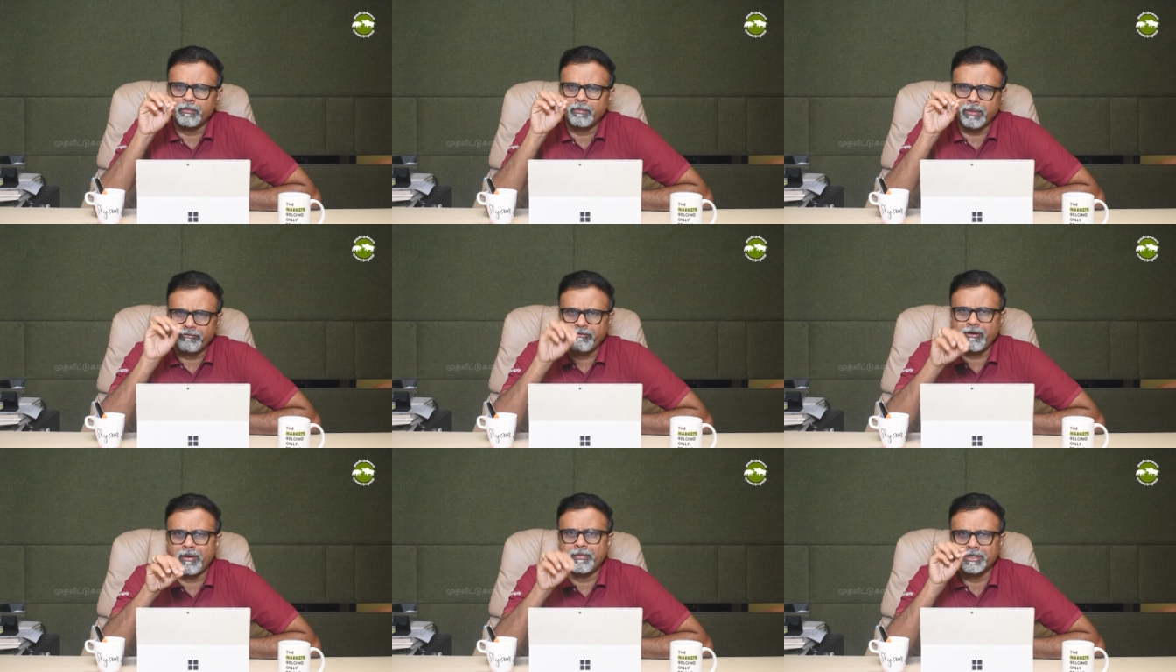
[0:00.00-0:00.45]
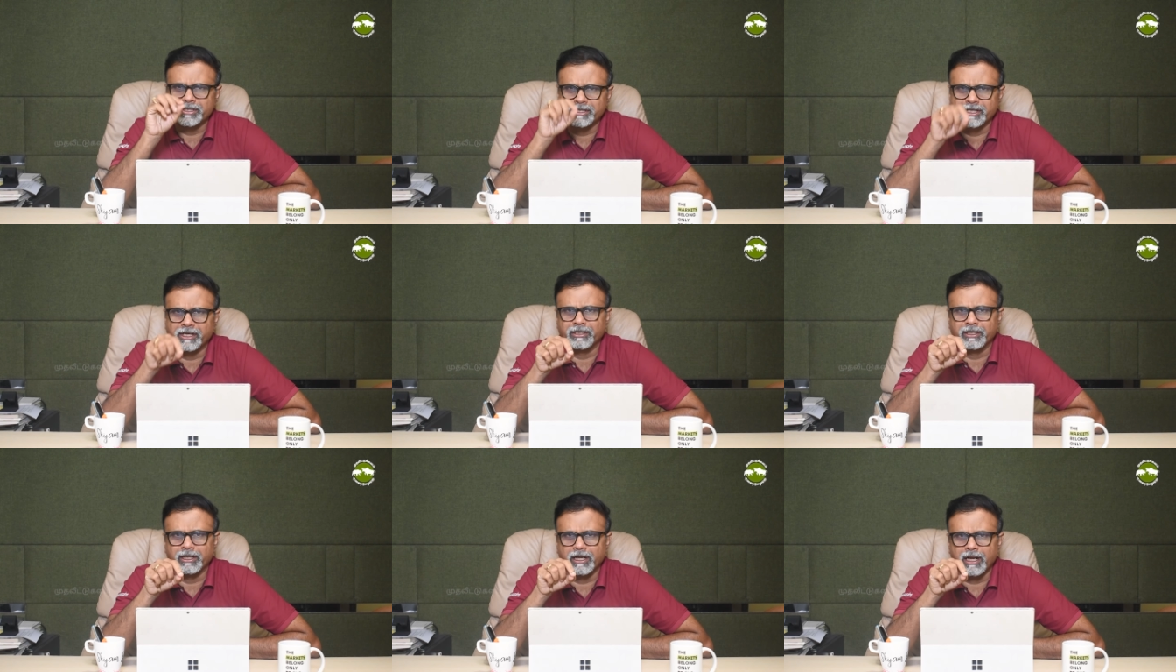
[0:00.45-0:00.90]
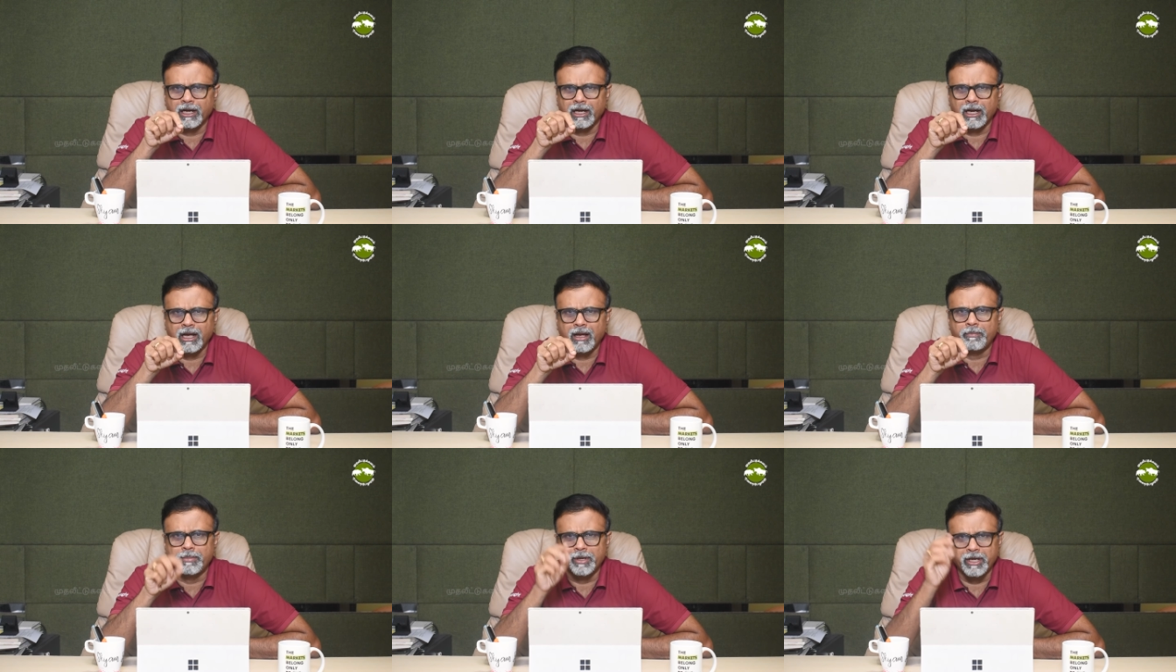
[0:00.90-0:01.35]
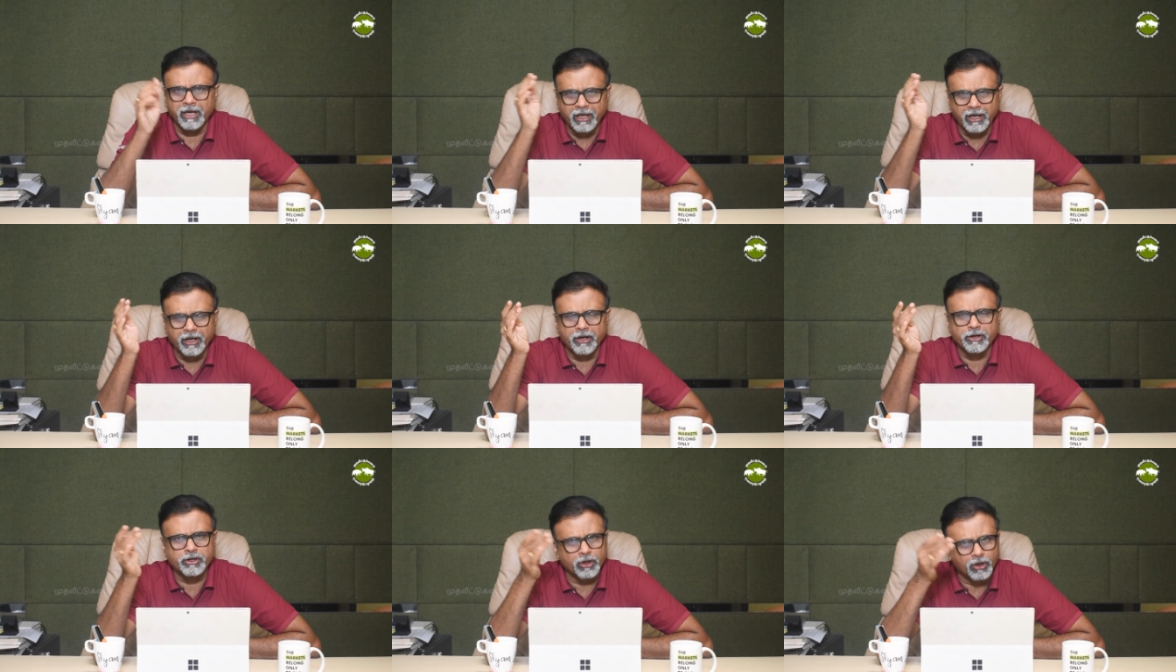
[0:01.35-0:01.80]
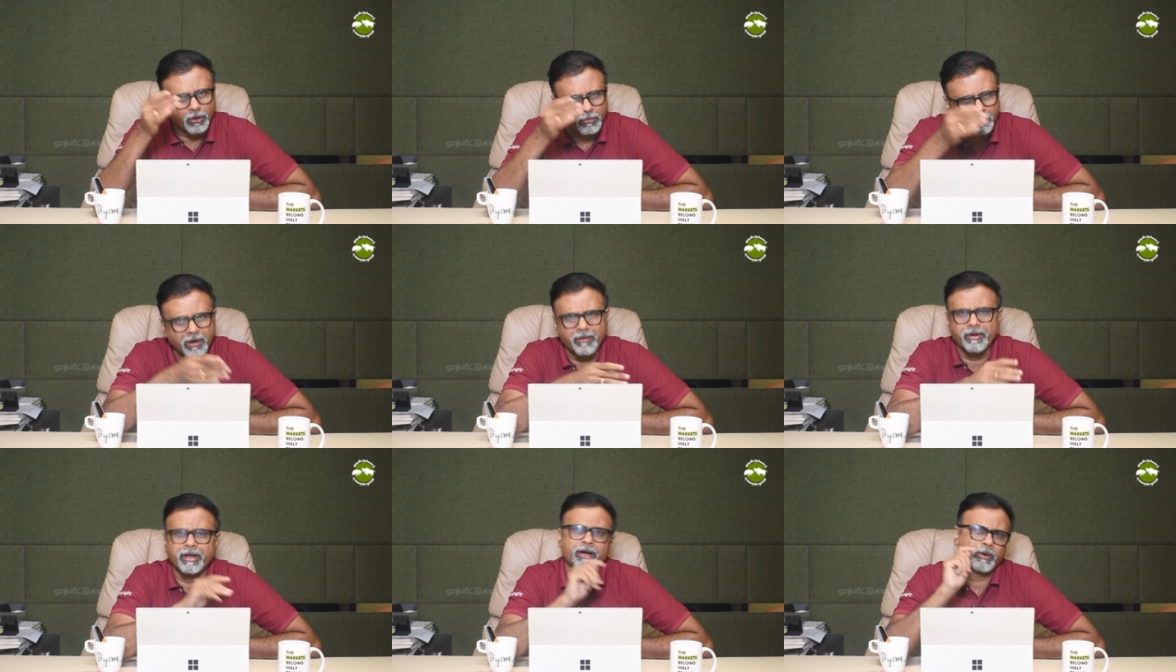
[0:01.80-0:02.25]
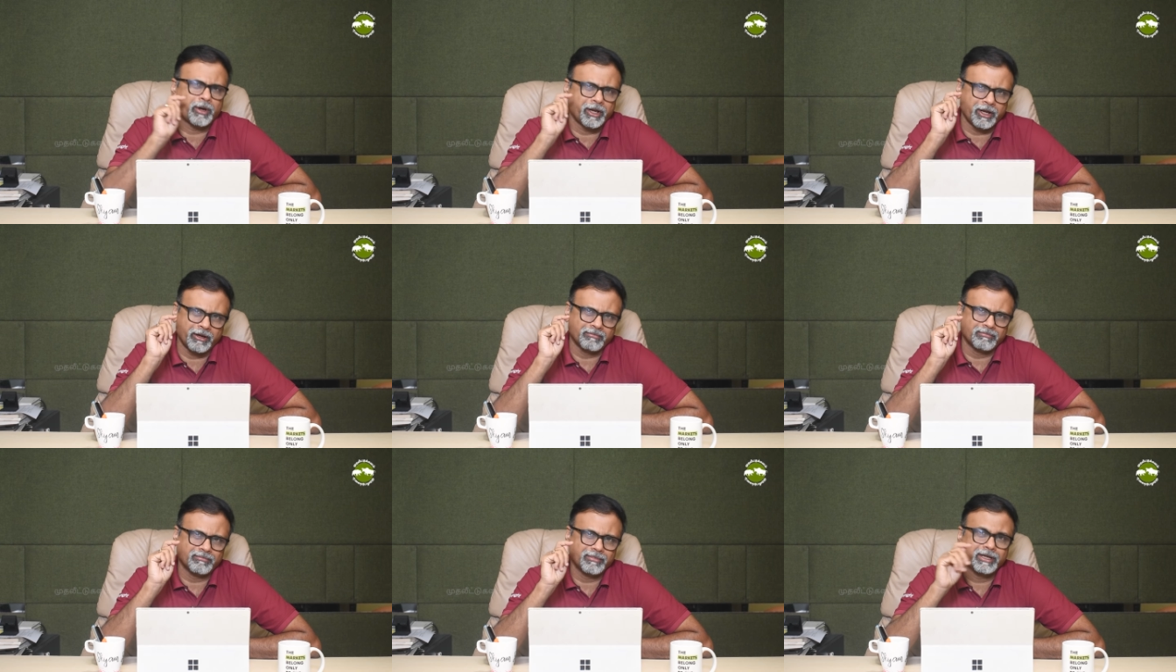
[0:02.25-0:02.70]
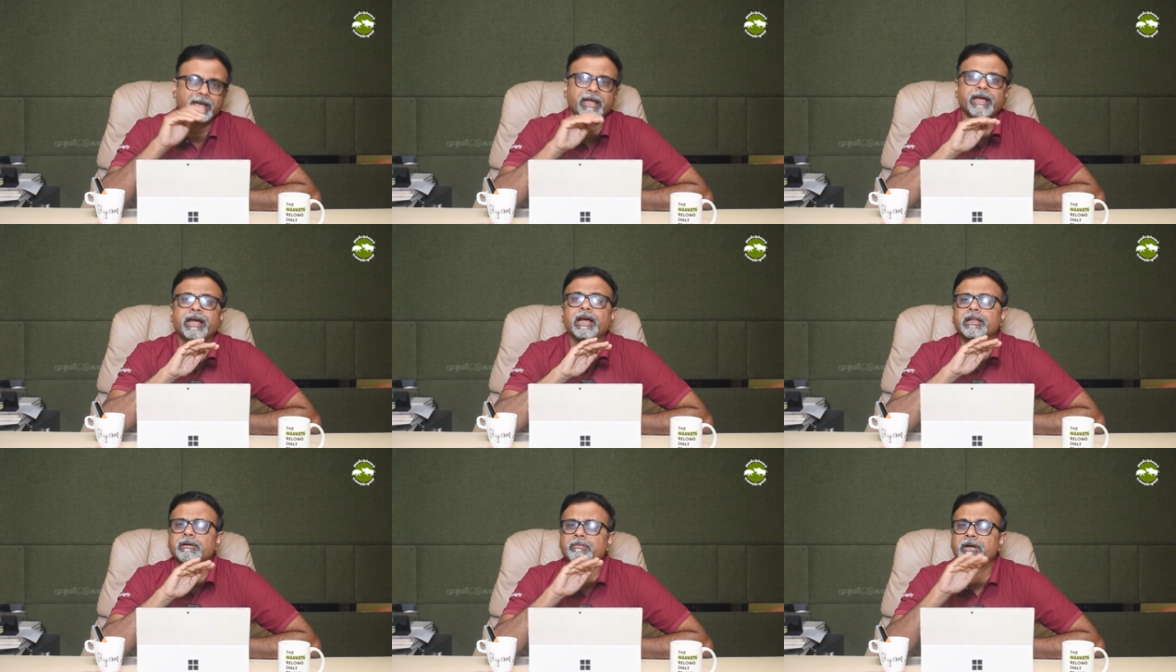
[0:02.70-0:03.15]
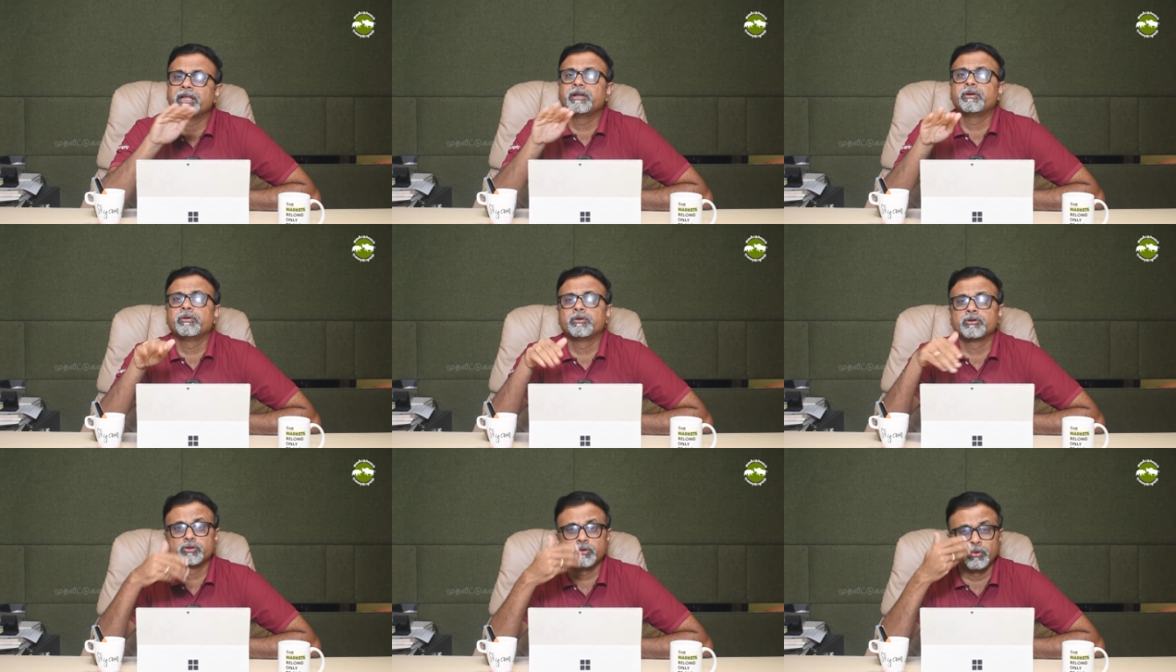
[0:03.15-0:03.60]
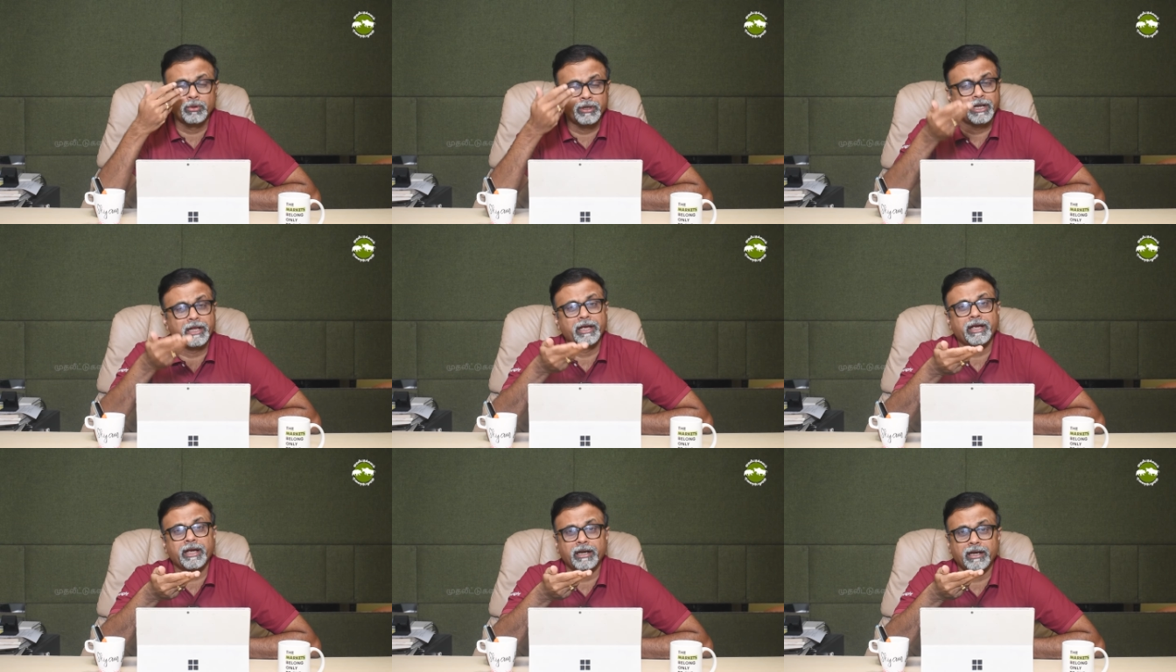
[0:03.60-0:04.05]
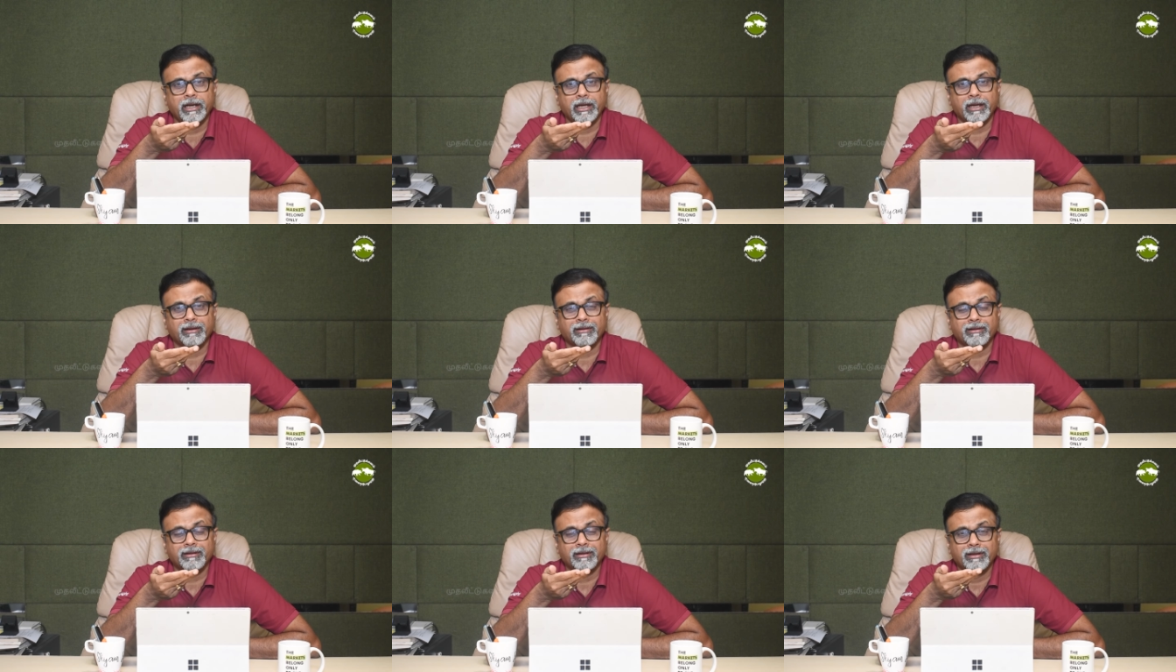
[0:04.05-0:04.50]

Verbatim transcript: பர்ஃபார்மன்ஸ் இருந்ததுனாக்கா பி ரேஷியோ e ரொம்பவே குறையும் இன்னைக்கு அந்த மாதிரி ஒரு சூழ்நிலையே இல்லை